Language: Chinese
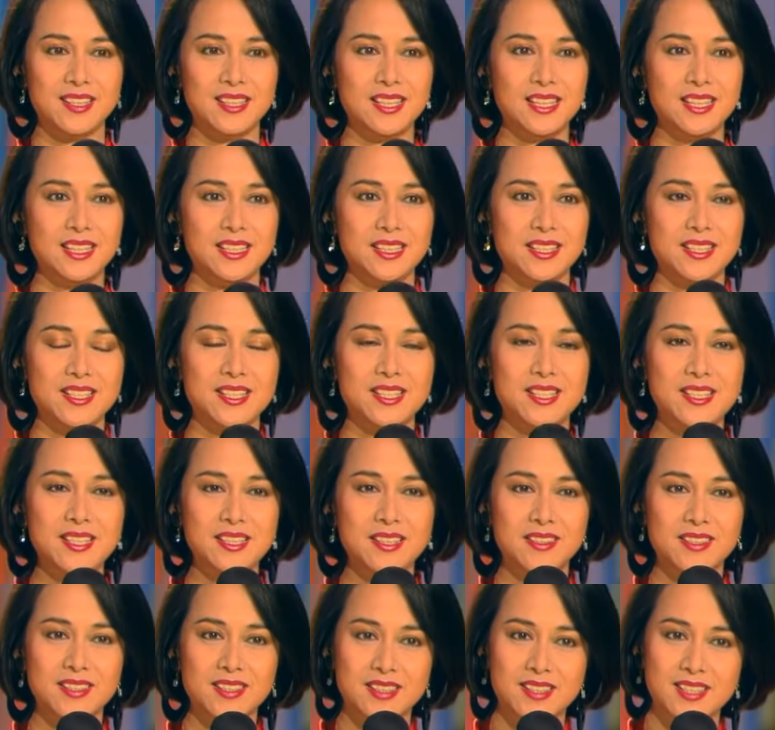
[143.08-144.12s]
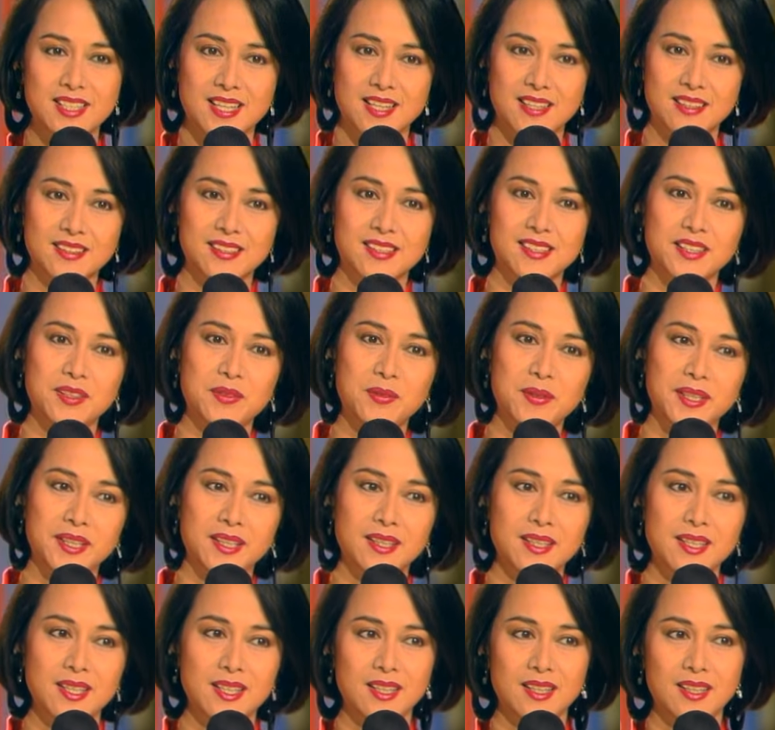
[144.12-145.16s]
呃，戏是这样子，因为
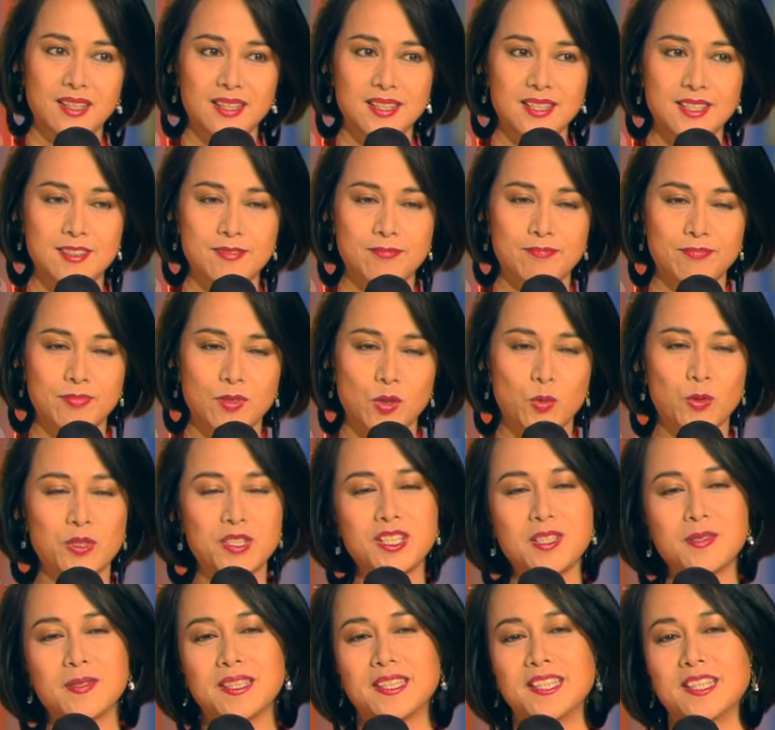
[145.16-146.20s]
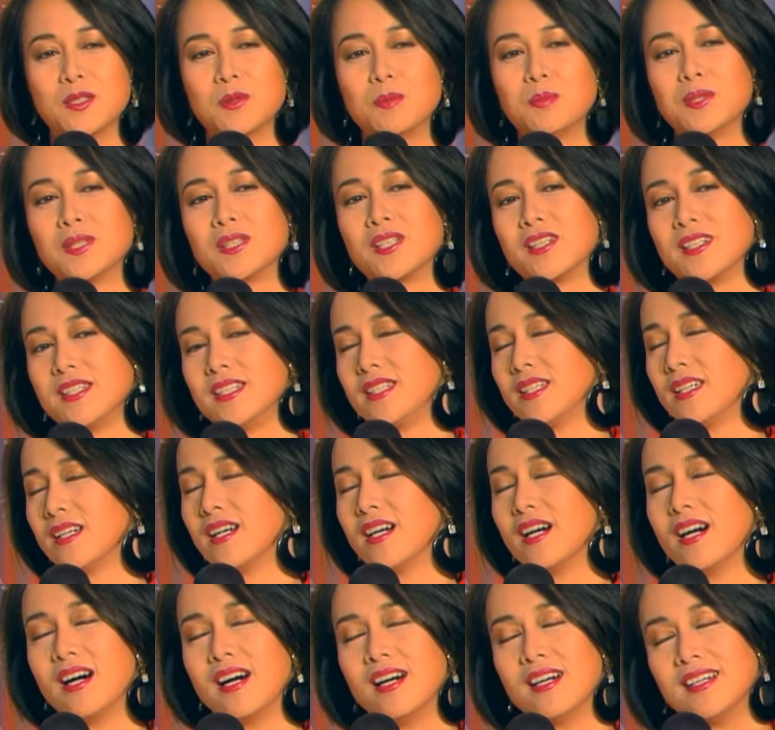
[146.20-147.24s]
嗯，我希望能够碰到一些
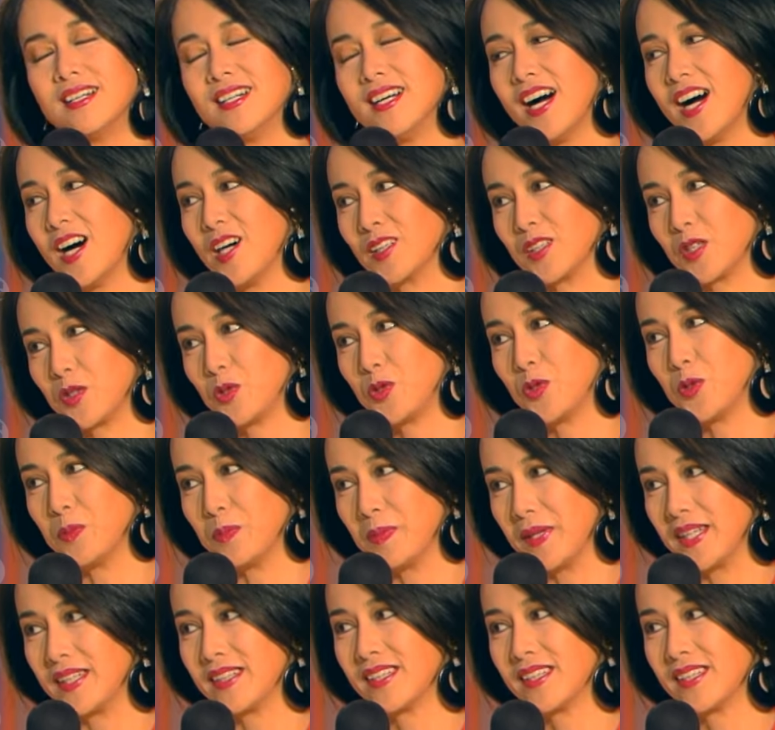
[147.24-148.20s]
很好的剧本，